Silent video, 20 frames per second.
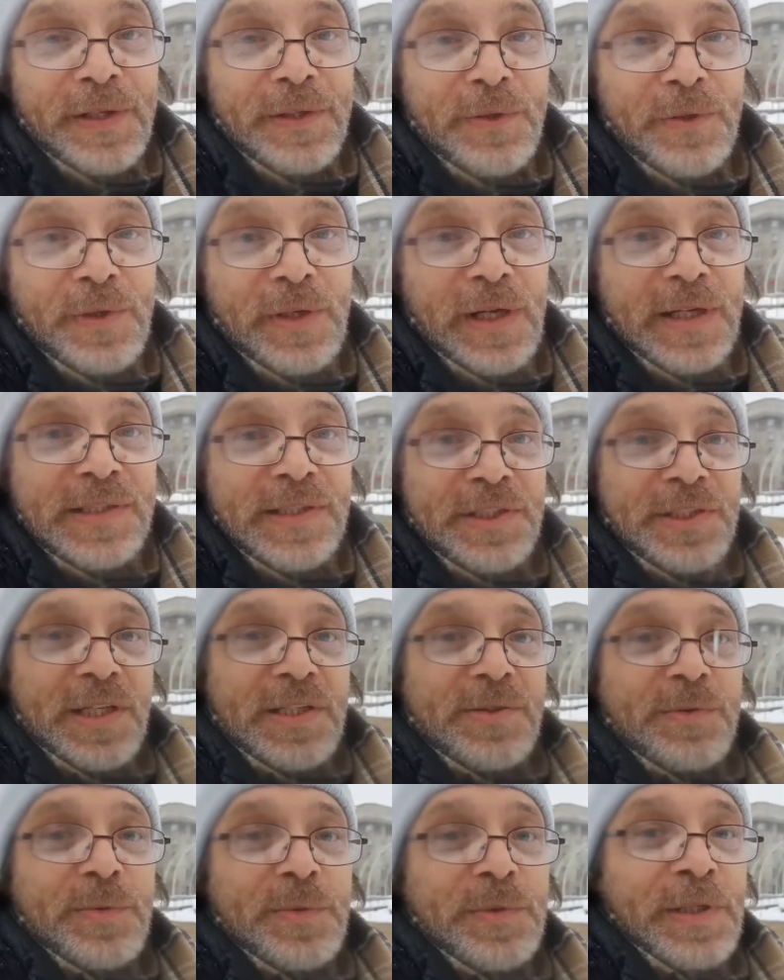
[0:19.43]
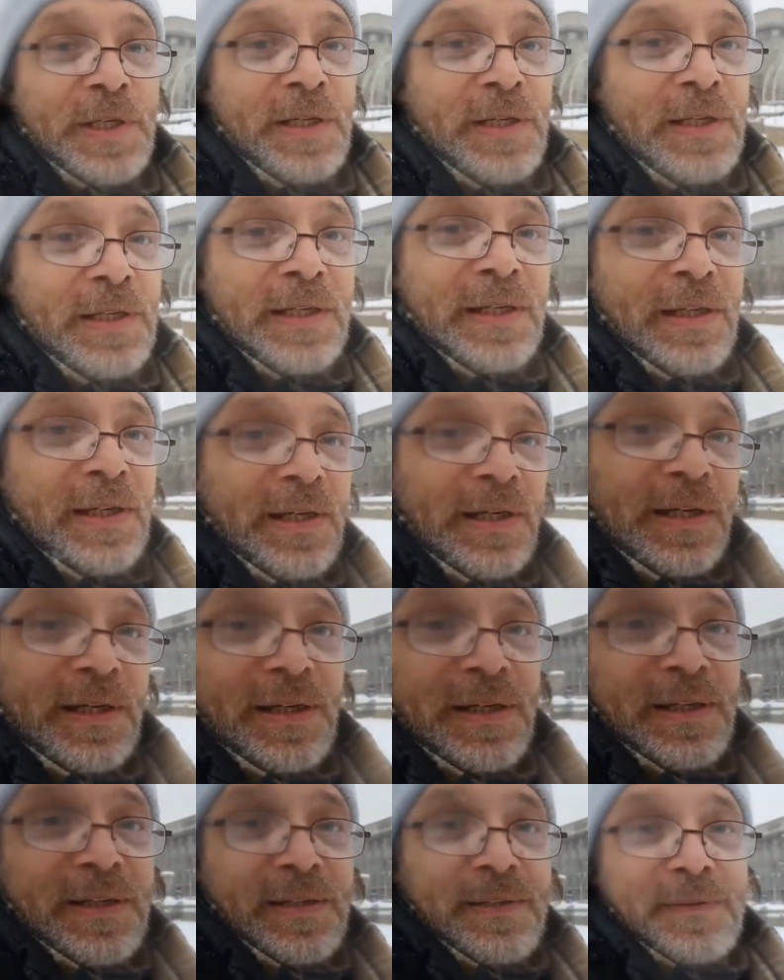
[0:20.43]
Ну, а сейчас у меня
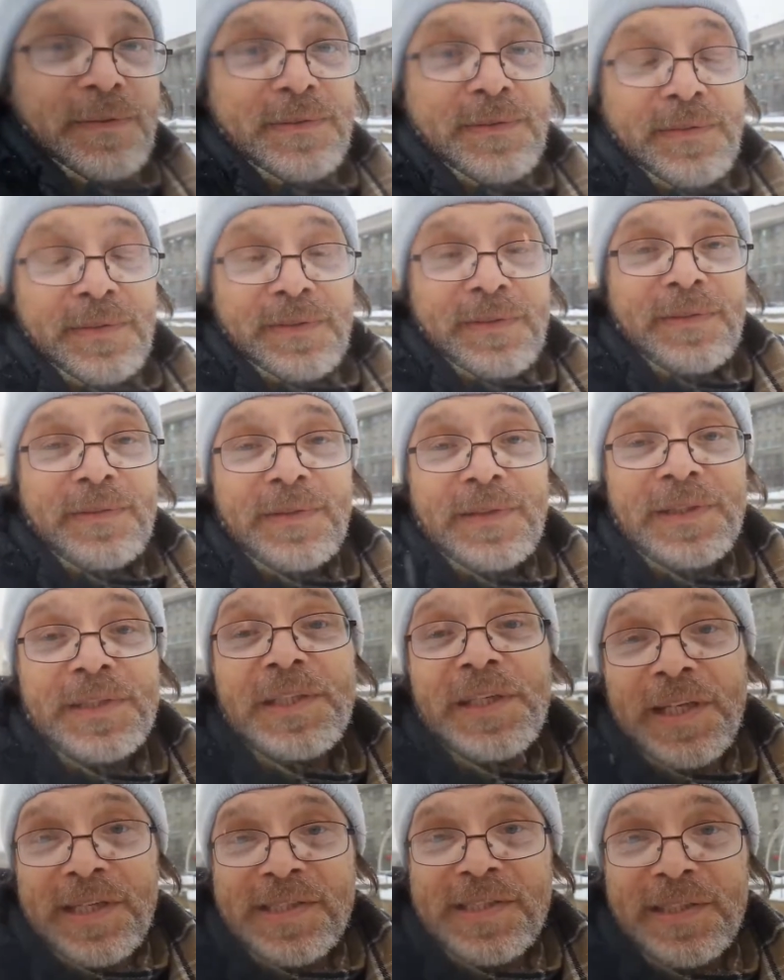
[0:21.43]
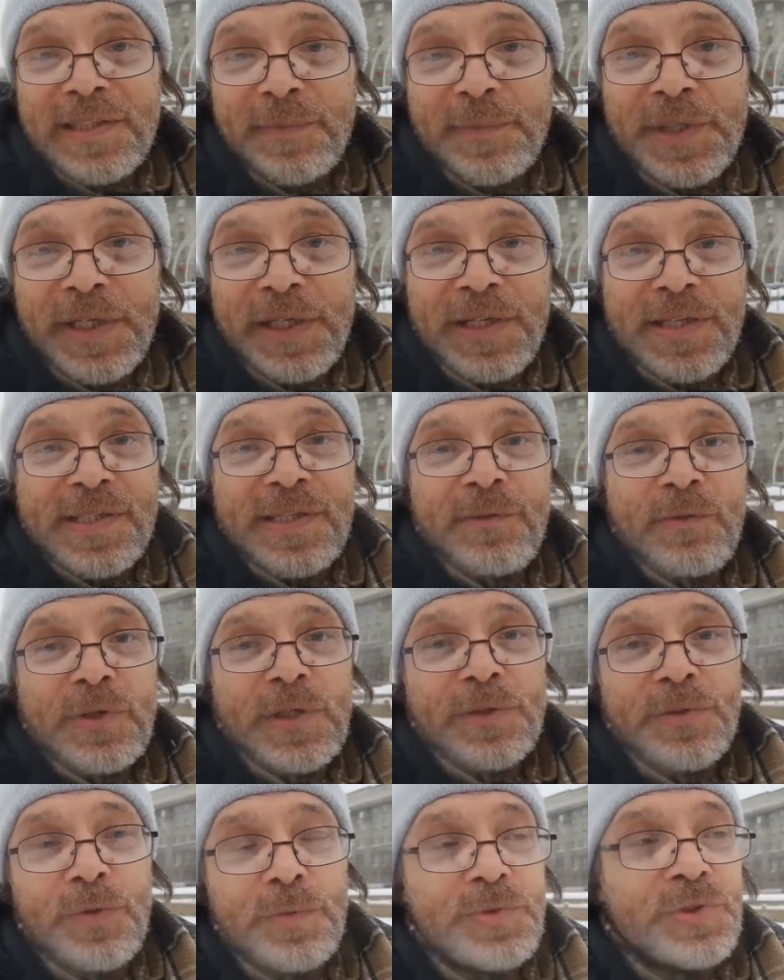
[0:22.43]
э, интересный для меня
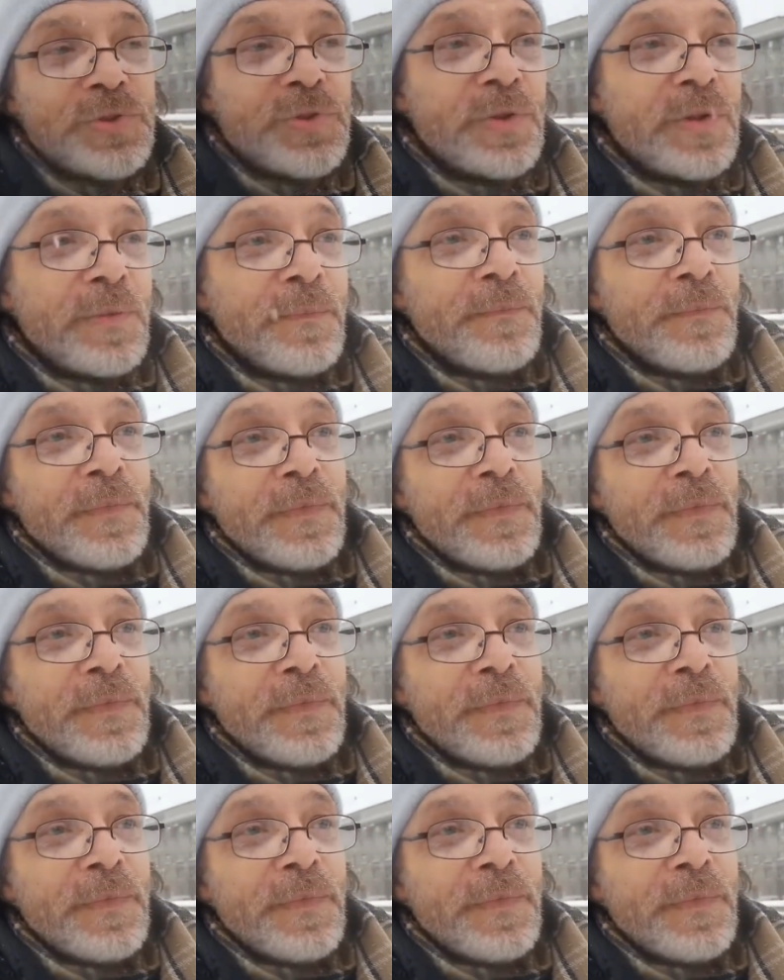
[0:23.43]
разговор о том, что